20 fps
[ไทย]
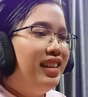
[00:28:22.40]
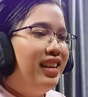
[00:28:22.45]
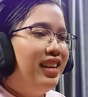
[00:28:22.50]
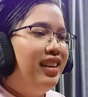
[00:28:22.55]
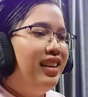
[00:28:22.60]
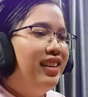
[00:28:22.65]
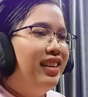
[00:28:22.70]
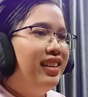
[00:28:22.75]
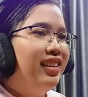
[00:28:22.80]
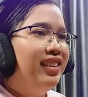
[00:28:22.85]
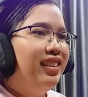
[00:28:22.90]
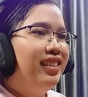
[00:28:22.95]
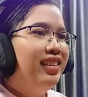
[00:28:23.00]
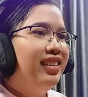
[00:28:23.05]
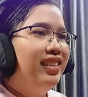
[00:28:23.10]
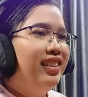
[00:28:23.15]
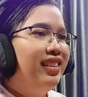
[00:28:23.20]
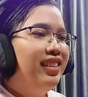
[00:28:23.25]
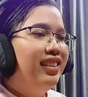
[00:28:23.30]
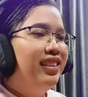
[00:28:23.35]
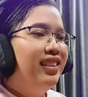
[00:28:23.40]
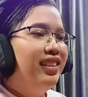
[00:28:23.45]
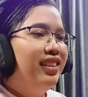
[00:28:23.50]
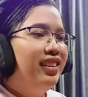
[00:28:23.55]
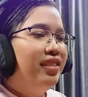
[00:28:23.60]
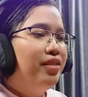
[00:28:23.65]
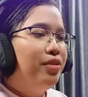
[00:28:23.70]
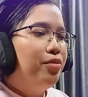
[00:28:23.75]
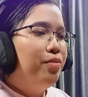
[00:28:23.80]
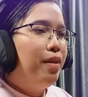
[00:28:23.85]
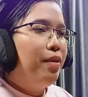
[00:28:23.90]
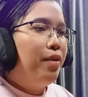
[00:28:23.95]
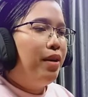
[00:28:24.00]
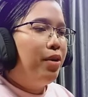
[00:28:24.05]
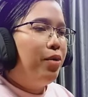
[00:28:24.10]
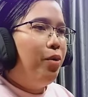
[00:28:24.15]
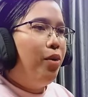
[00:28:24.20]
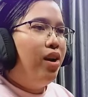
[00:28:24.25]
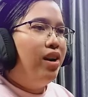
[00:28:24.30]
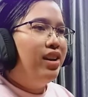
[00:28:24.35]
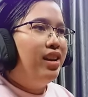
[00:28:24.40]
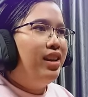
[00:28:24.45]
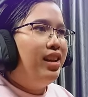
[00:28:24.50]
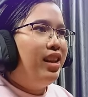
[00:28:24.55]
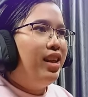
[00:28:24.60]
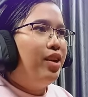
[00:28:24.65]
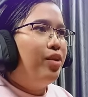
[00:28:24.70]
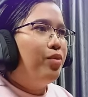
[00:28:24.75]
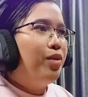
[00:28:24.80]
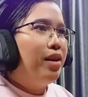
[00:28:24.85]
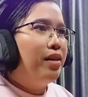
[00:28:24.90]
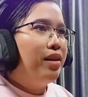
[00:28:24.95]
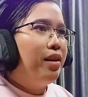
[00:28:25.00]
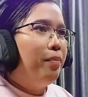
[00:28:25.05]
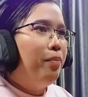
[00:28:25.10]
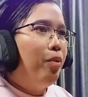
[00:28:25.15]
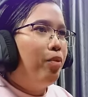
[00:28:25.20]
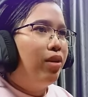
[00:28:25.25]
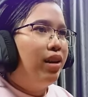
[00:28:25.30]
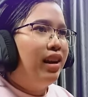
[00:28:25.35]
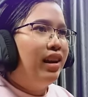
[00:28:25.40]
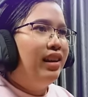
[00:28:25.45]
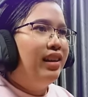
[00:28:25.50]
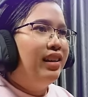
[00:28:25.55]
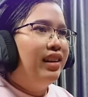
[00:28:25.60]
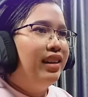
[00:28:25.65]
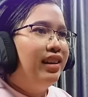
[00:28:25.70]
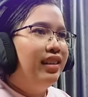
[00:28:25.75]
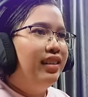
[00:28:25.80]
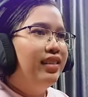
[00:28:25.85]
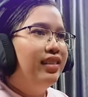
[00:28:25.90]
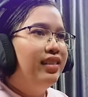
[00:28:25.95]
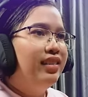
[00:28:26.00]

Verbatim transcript: ดีผมแปลว่าขวดนี้ดีกว่ากระปุกนั้นเลยนะ